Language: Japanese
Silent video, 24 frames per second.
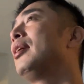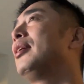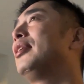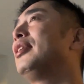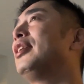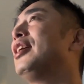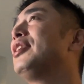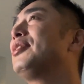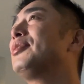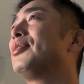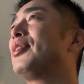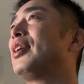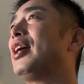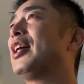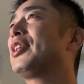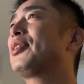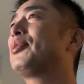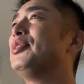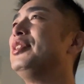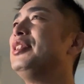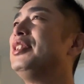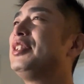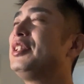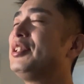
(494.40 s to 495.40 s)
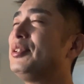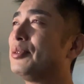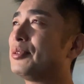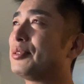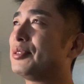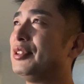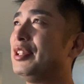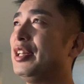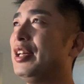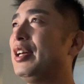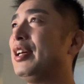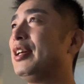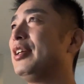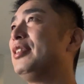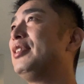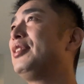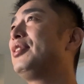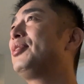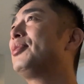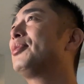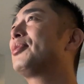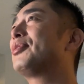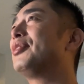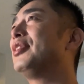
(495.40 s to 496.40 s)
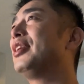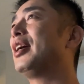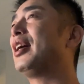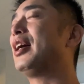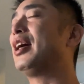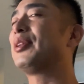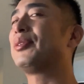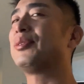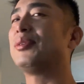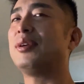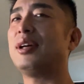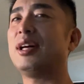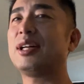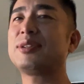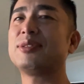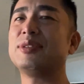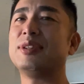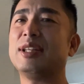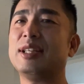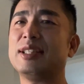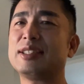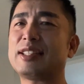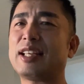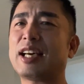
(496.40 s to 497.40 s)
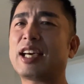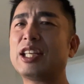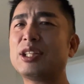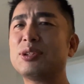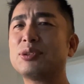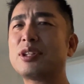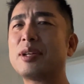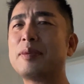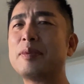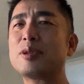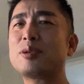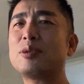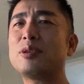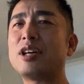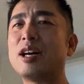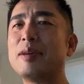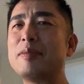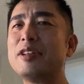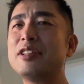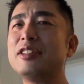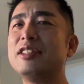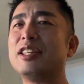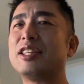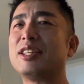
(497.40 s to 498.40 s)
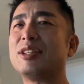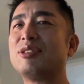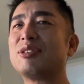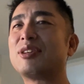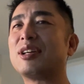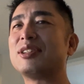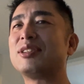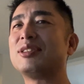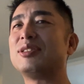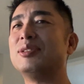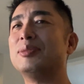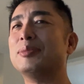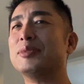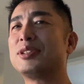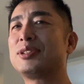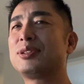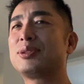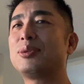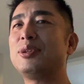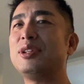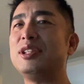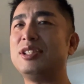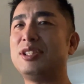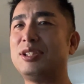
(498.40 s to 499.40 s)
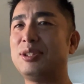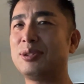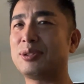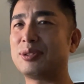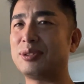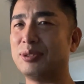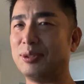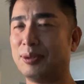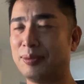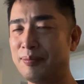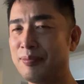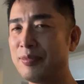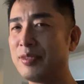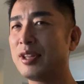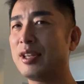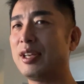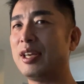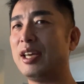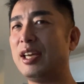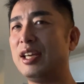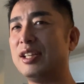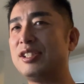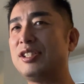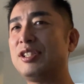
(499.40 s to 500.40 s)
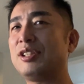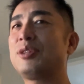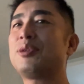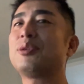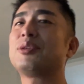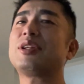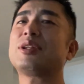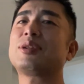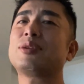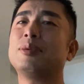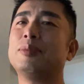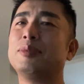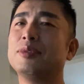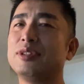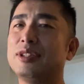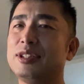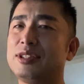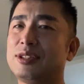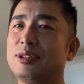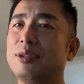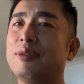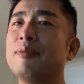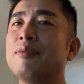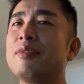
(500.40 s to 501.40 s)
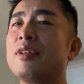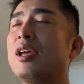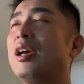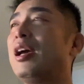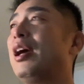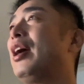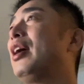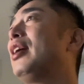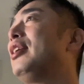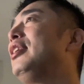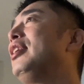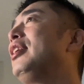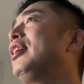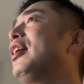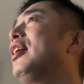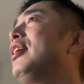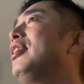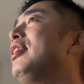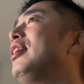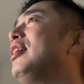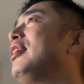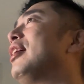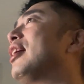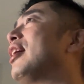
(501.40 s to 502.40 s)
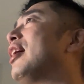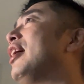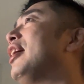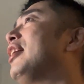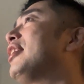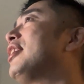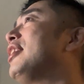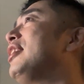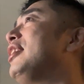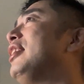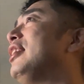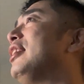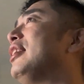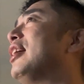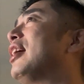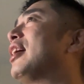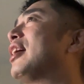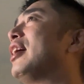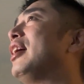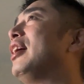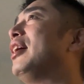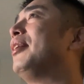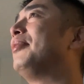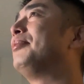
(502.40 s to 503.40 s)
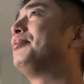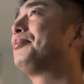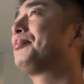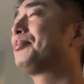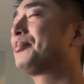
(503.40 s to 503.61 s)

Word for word: なんとのあと意志力ね意志力ねあとあとね酒とタバコを我慢できるかっていうのもすごい意志力の、えー、指標だと思うんですよ。えー、人間ねなんか下手になんか